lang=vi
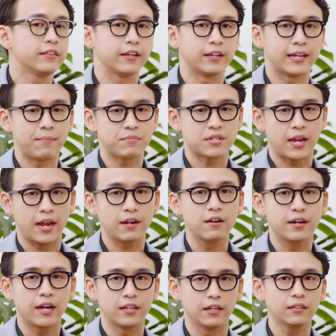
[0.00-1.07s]
thì em sẽ
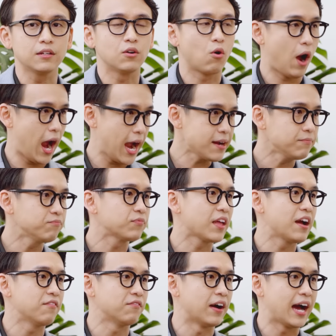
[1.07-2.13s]
đưa ra những từ khóa
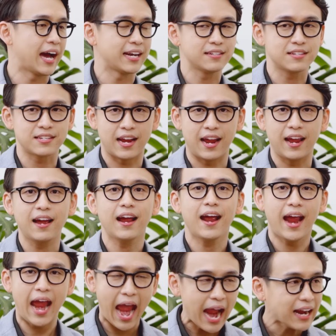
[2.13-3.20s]
và anh sẽ
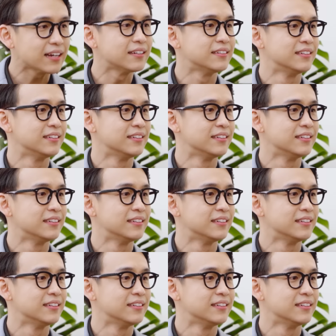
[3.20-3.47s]
hát